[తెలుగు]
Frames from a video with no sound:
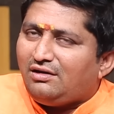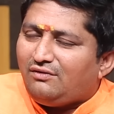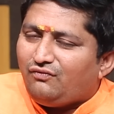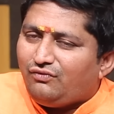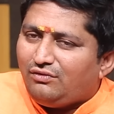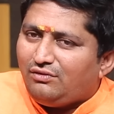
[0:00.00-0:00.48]

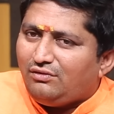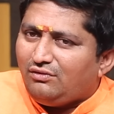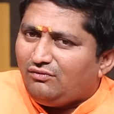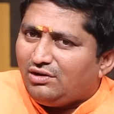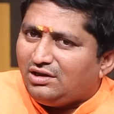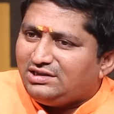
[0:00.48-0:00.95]
హాఫ్
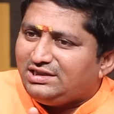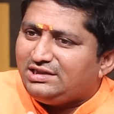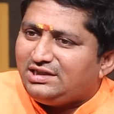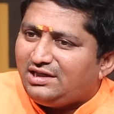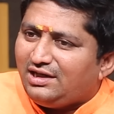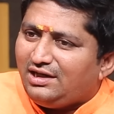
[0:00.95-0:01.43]
వన్
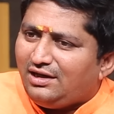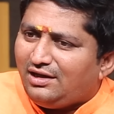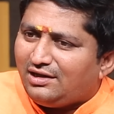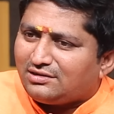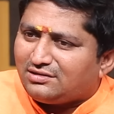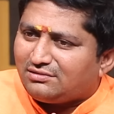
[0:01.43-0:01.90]
సిక్స్టీ
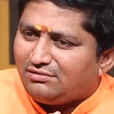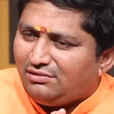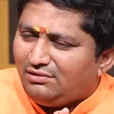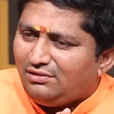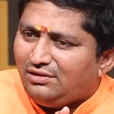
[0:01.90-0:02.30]
ల్యాక్స్కో